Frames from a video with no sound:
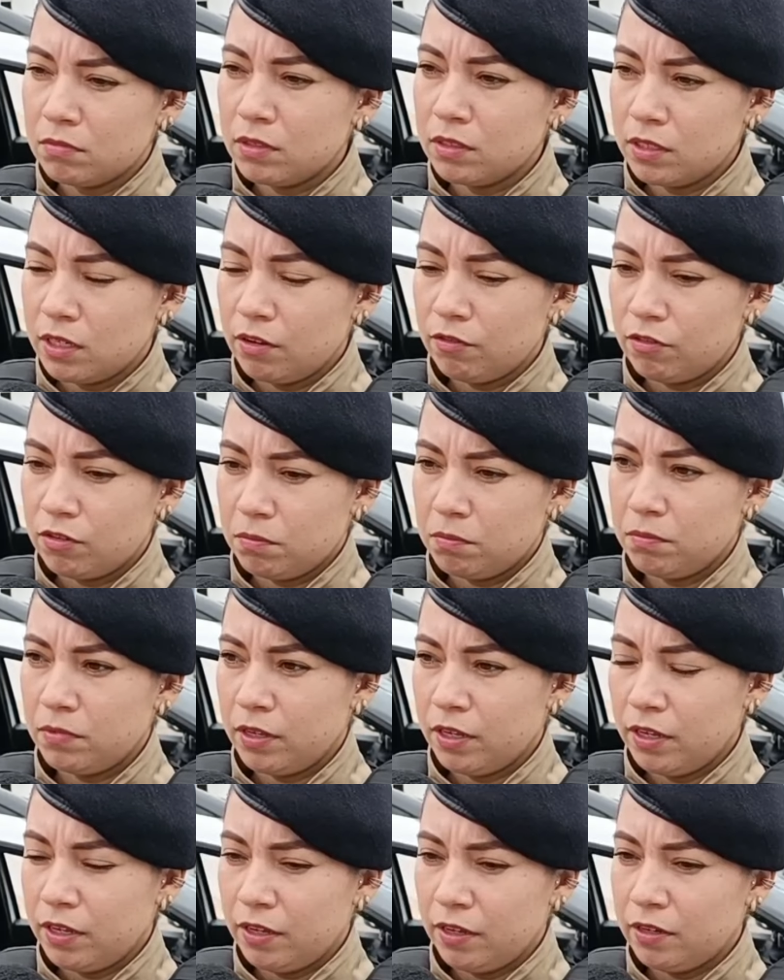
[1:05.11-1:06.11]
estava
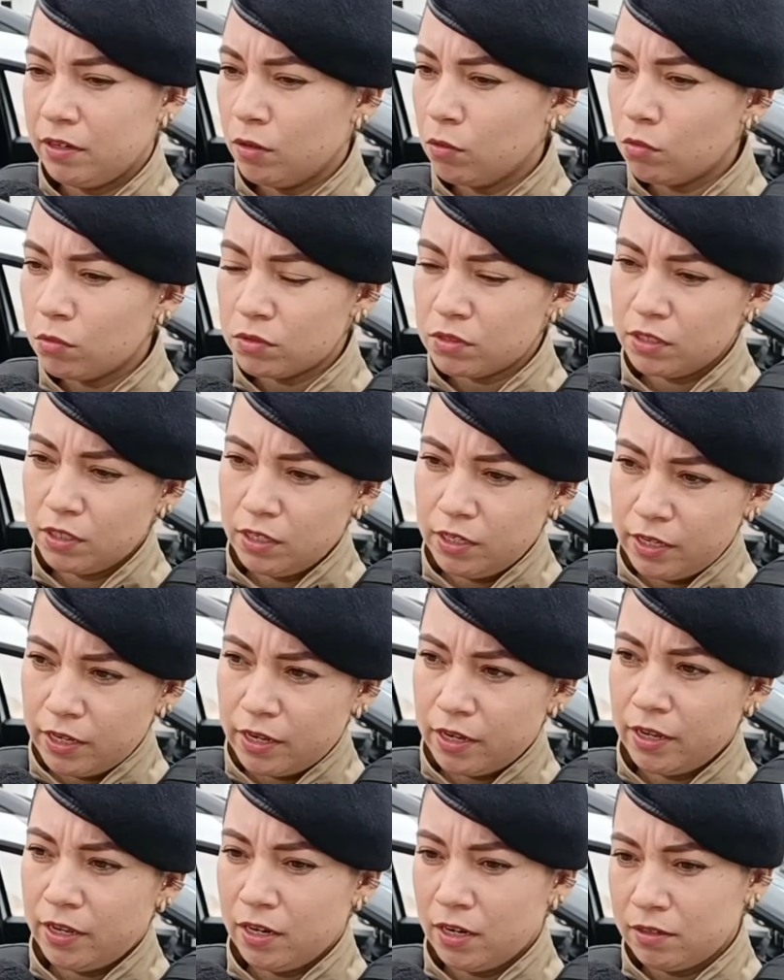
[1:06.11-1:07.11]
é, não conseguia
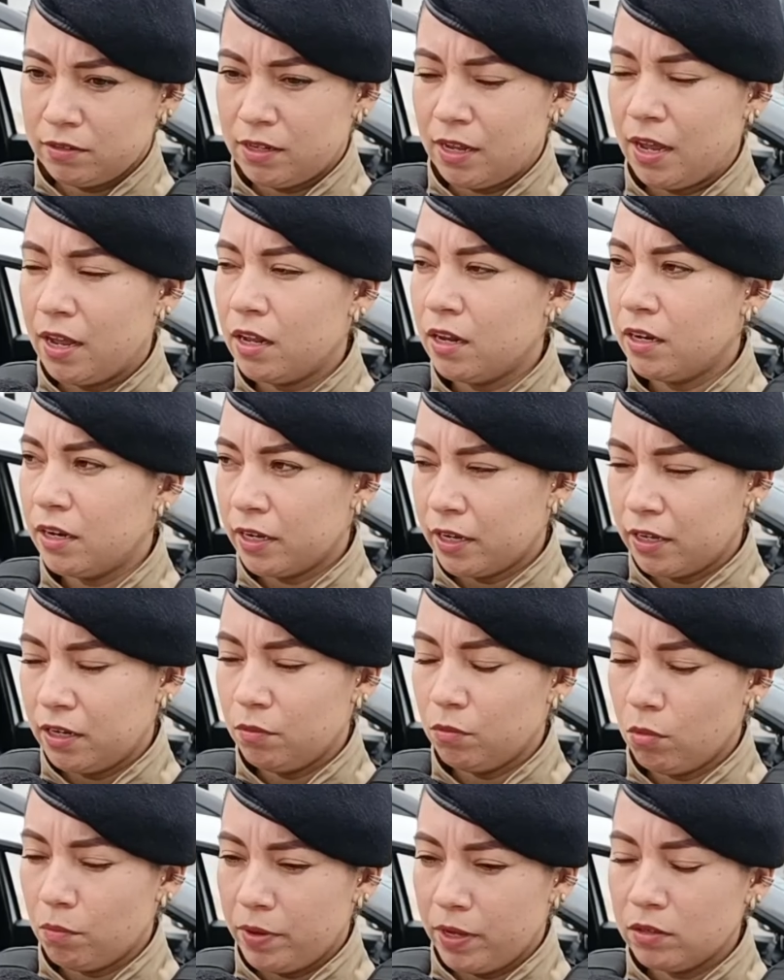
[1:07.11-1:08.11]
relatar naquele
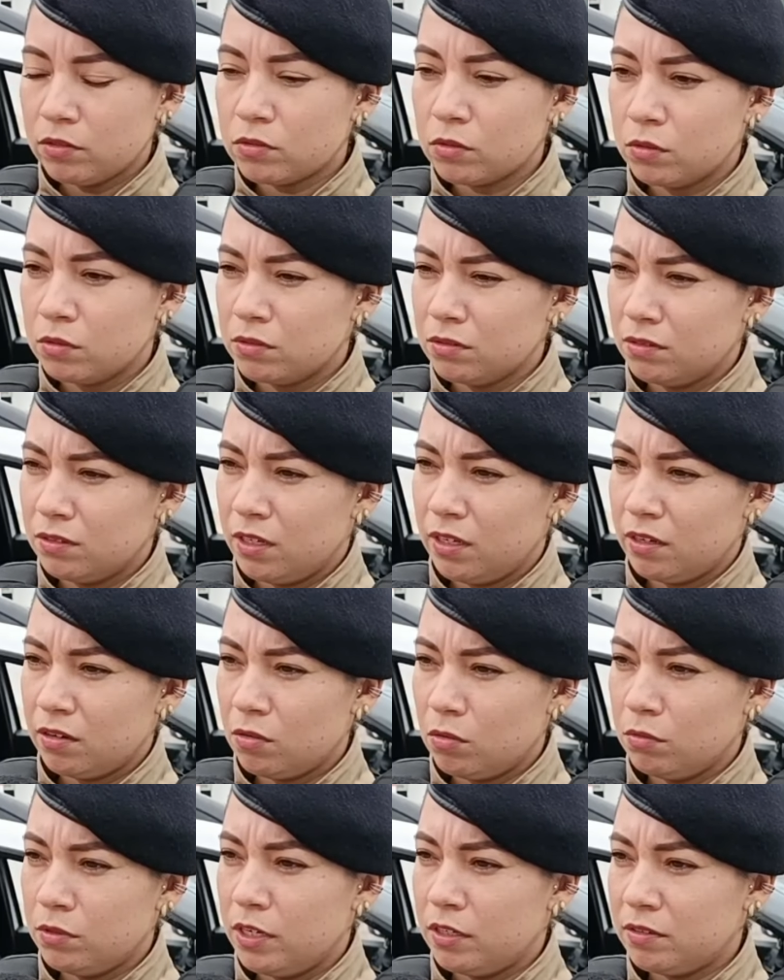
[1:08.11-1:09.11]
momento, né,
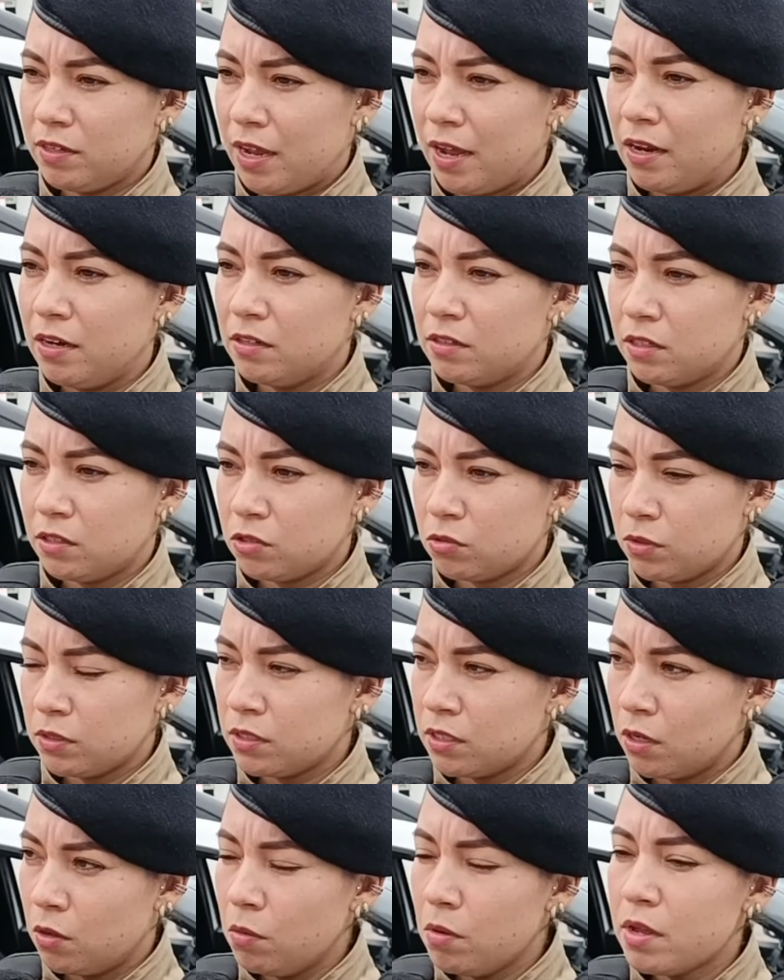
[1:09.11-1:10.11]
com detalhes a
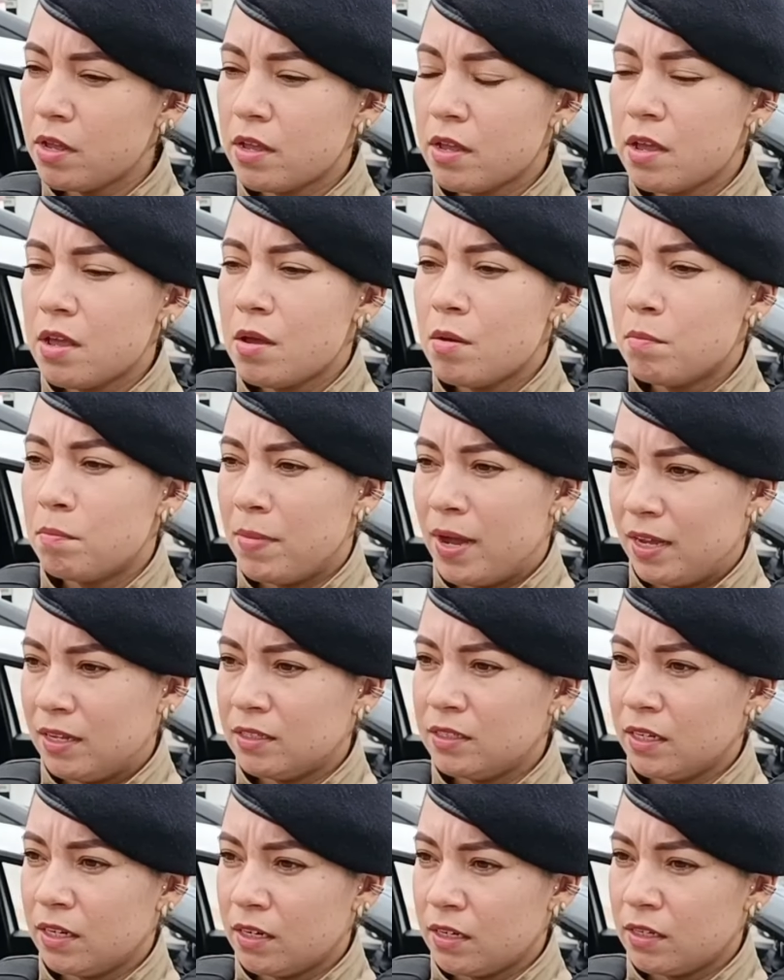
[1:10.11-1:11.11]
situação,
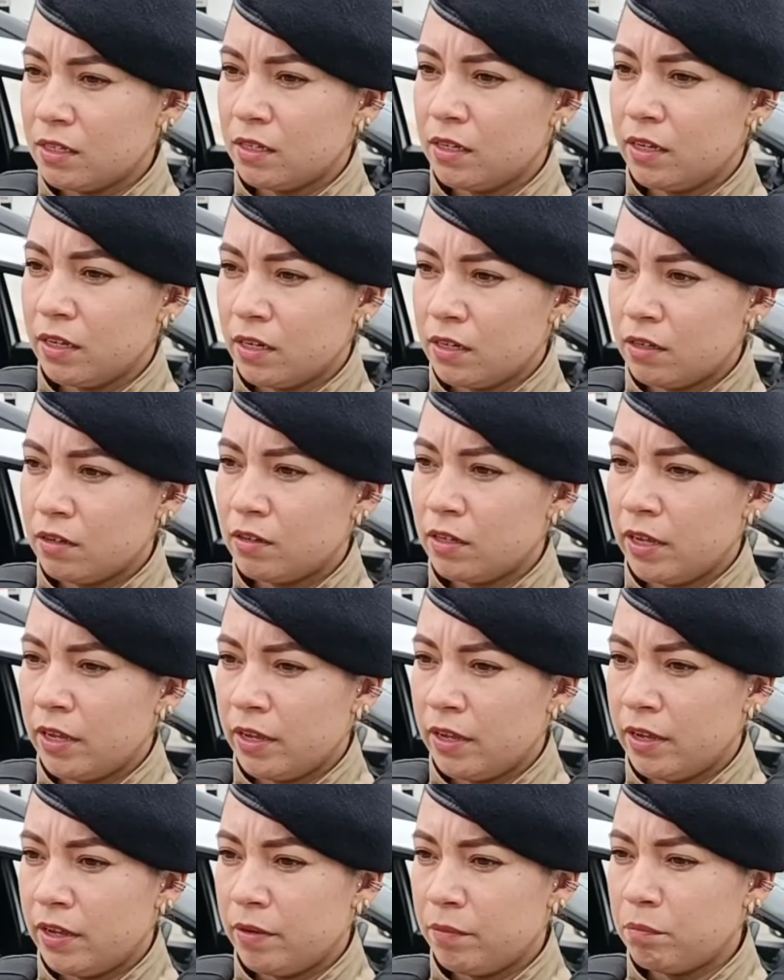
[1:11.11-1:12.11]
mas ela, ela
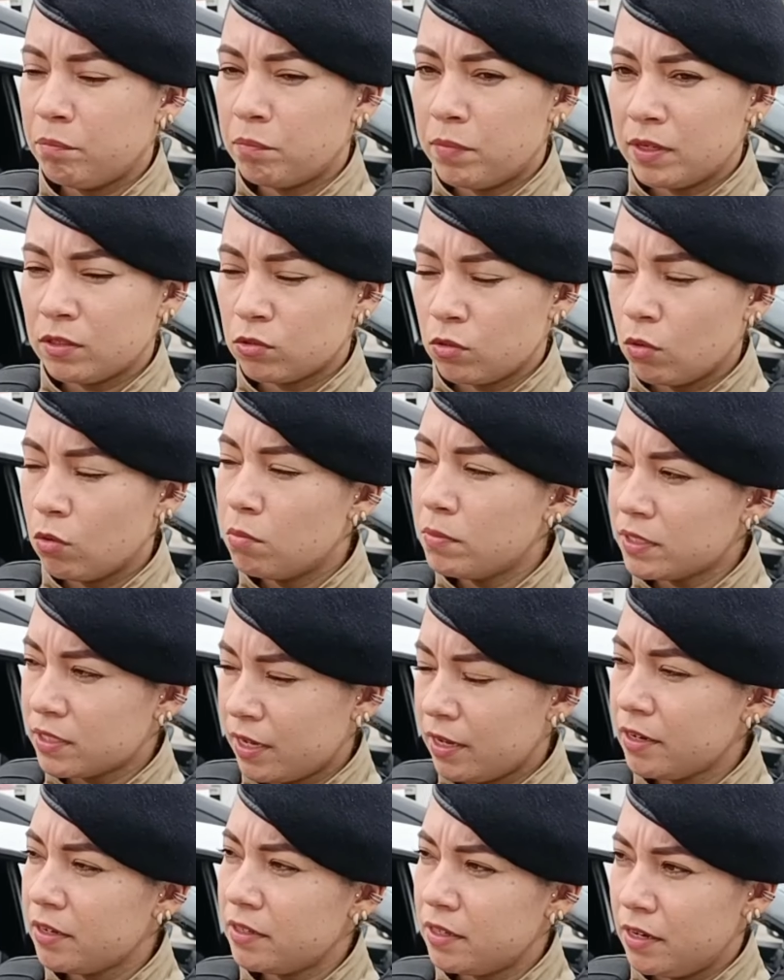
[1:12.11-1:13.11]
é, passou algumas
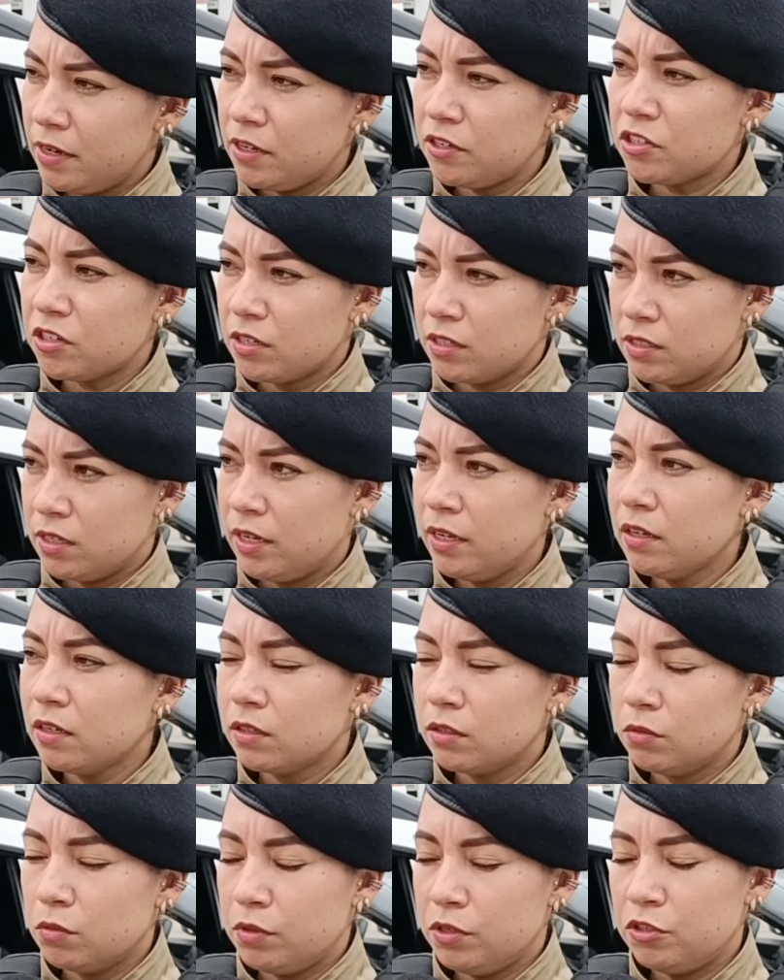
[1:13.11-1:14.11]
características, né,
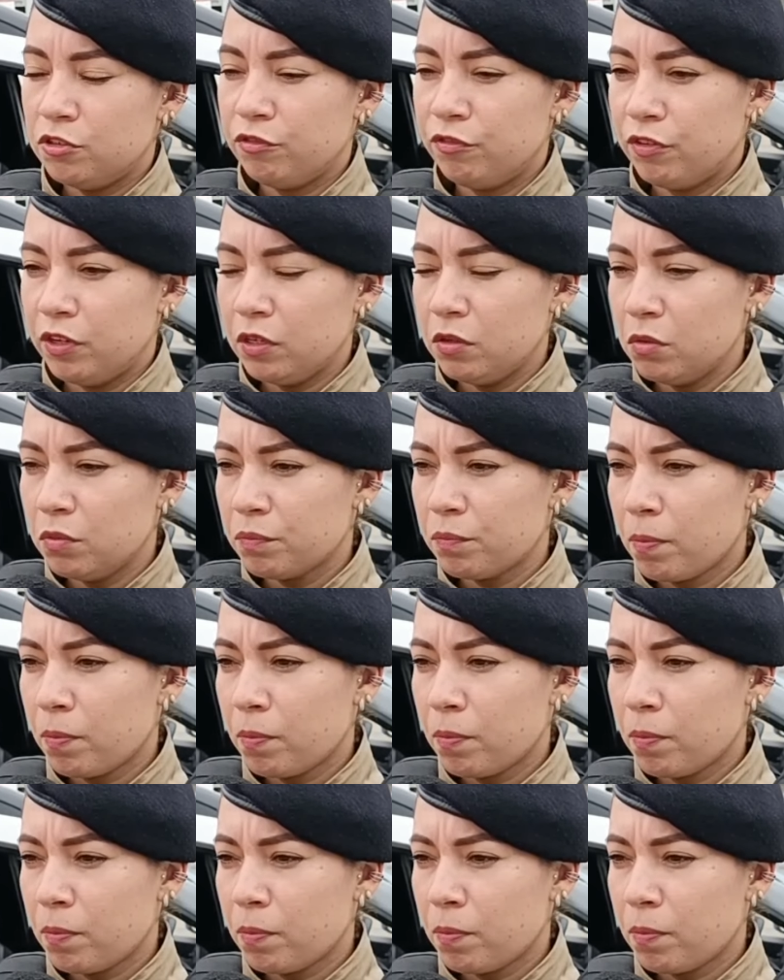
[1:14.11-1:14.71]
do indivíduo